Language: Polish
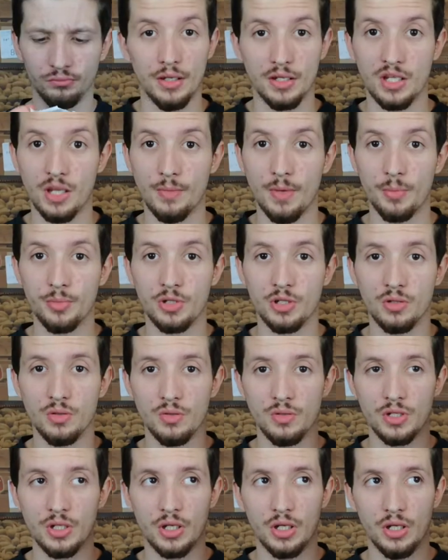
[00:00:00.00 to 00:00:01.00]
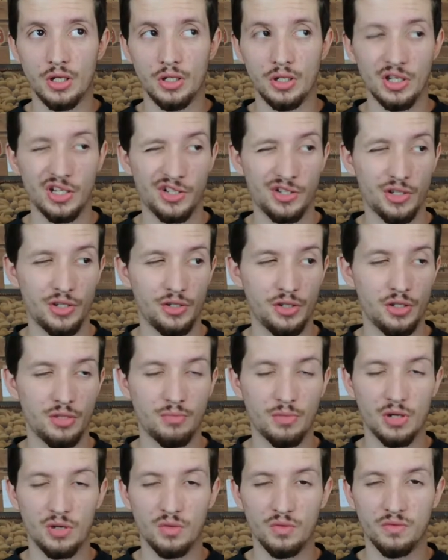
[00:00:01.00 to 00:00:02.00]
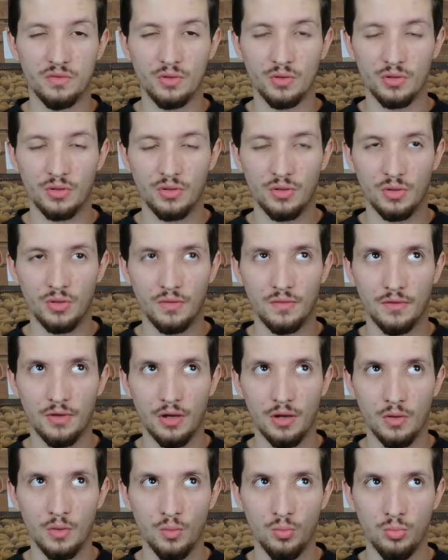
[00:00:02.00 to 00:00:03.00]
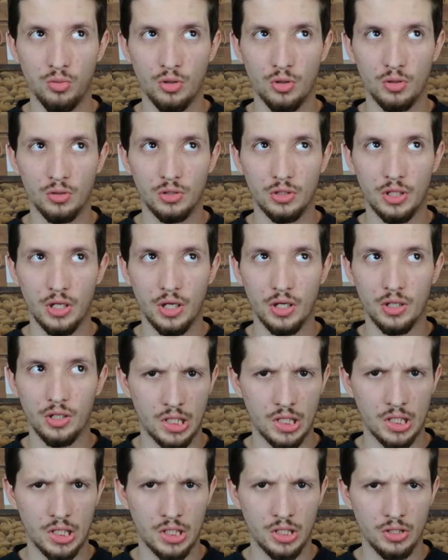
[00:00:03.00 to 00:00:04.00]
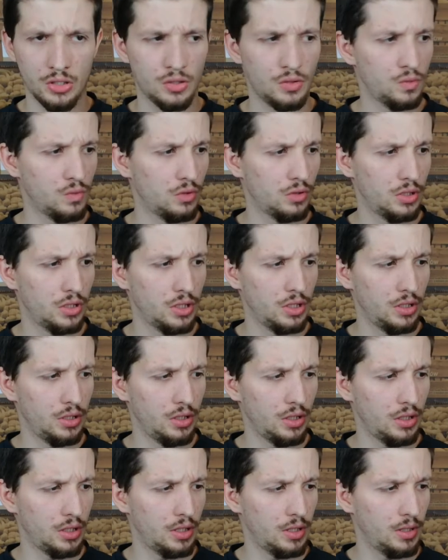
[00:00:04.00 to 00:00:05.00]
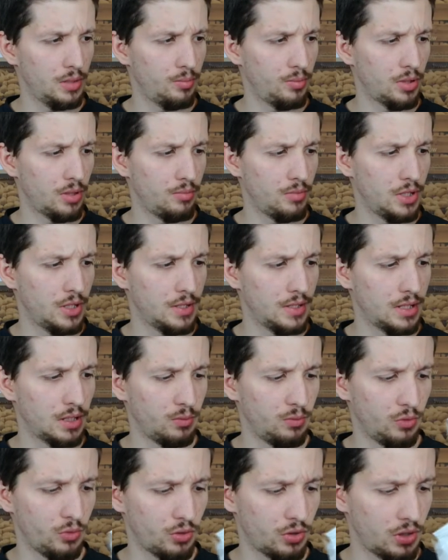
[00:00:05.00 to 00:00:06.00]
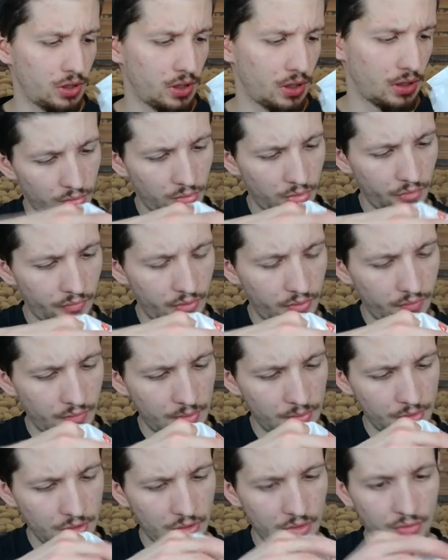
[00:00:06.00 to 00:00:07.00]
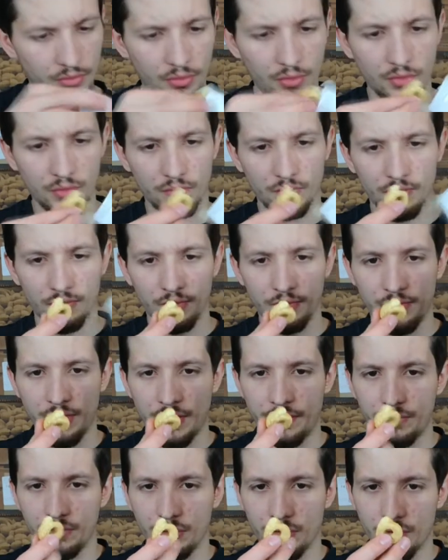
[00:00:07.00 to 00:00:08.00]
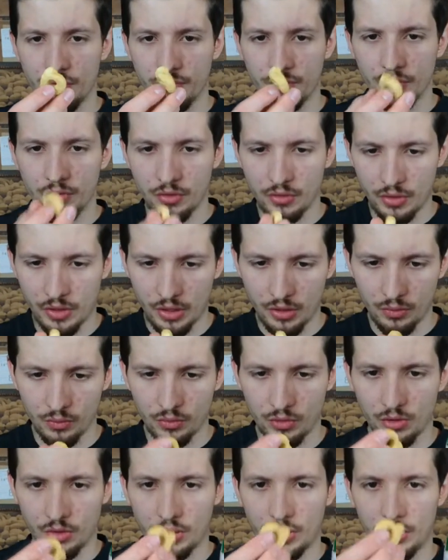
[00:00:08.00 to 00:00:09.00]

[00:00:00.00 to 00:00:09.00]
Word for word: Sama przekąska i każdy z jej smaków kosztował bodaj 3 zł, nie pamiętam już teraz. Powiem wam, że no, wewnątrz wyglądają trochę